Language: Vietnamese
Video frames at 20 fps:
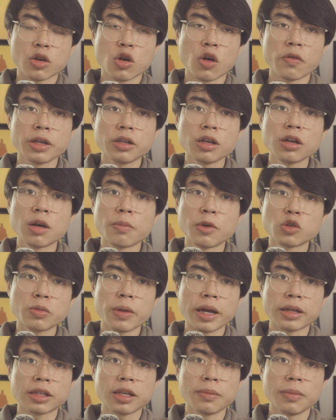Đối với những người mới
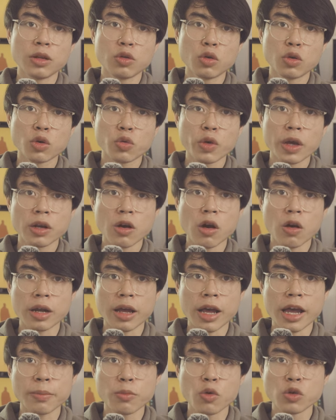chụp ảnh thì mình luôn luôn khuyên họ
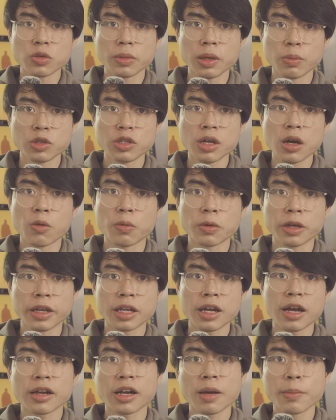là hãy mua cho mình một chiếc ống
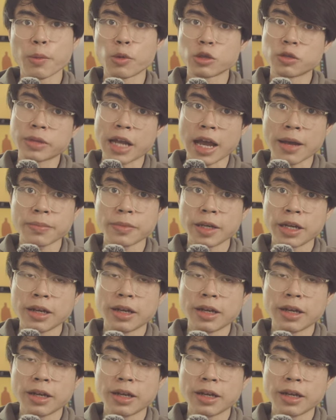kính 50 f/1.8.